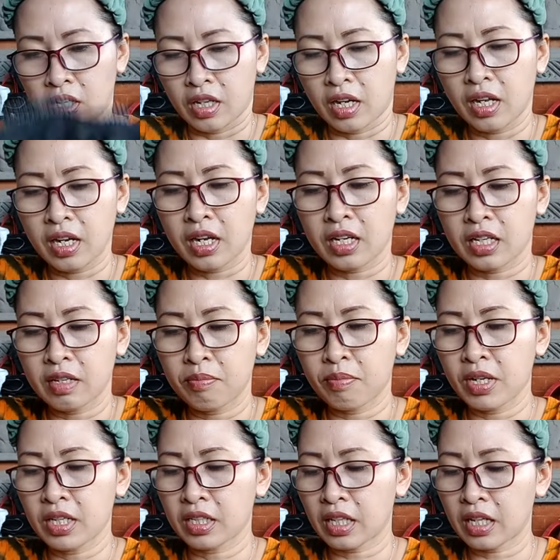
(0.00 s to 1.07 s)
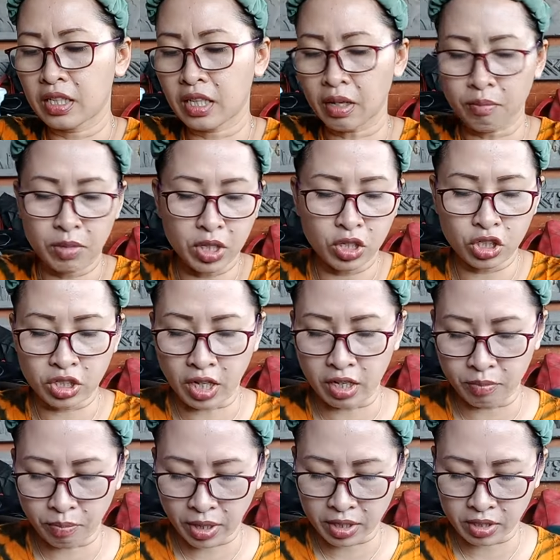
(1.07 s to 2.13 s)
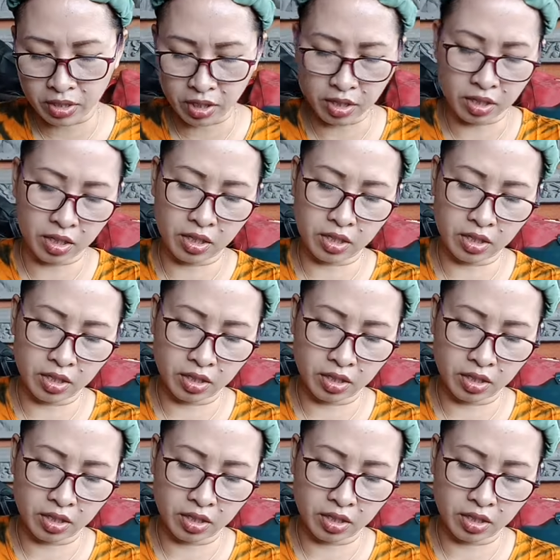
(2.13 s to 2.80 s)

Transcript: ala kipling tenteng minus tali panjang kak ya